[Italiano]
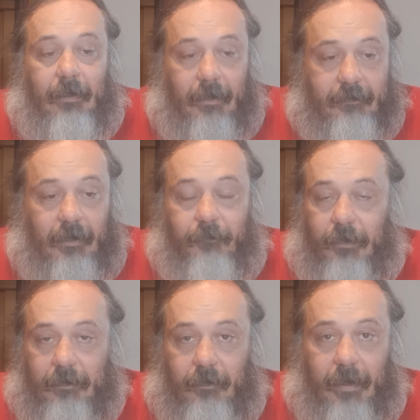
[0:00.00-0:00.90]
ha già
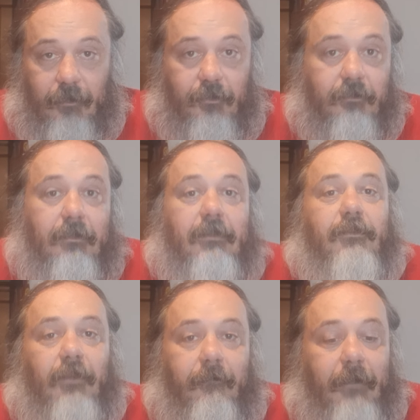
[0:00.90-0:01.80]
lavorato a Reggio, quindi
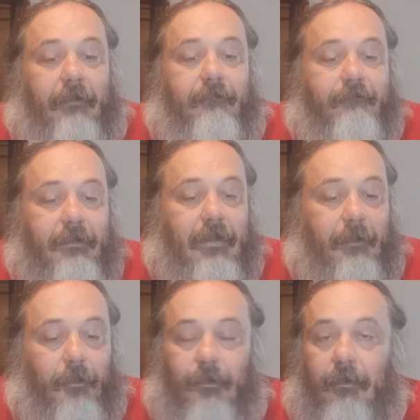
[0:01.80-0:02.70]
insomma
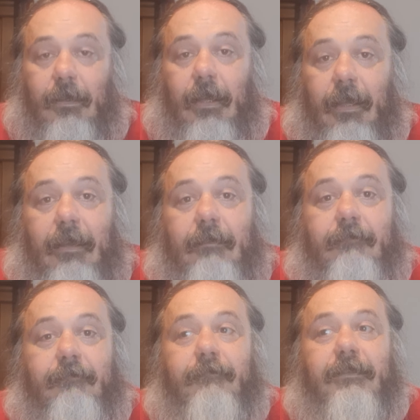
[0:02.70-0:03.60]
vedremo quello che
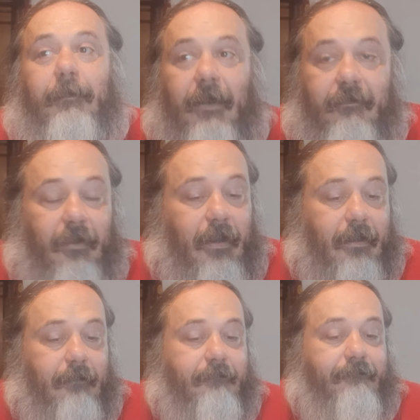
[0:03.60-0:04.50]
saprà
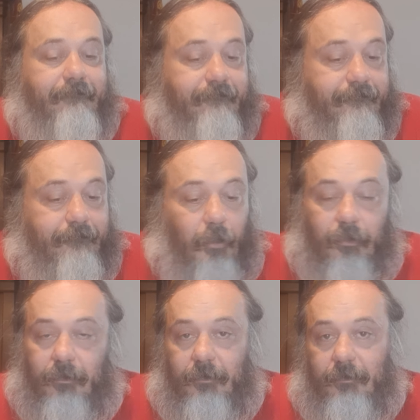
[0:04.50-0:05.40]
fare Mm,
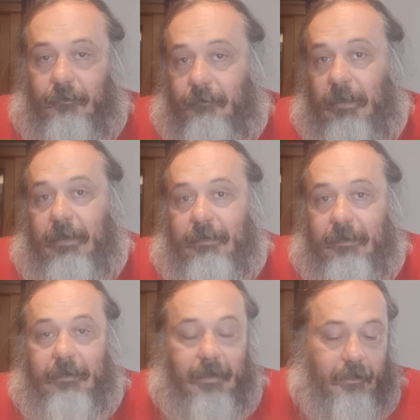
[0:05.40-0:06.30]
poco
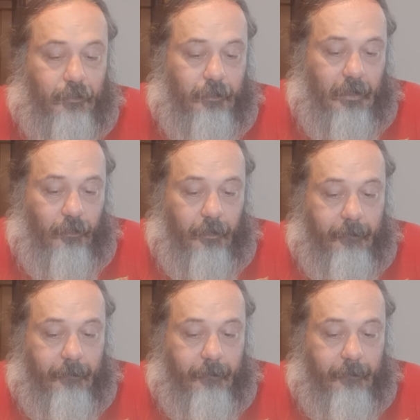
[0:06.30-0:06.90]
da dire su di lui.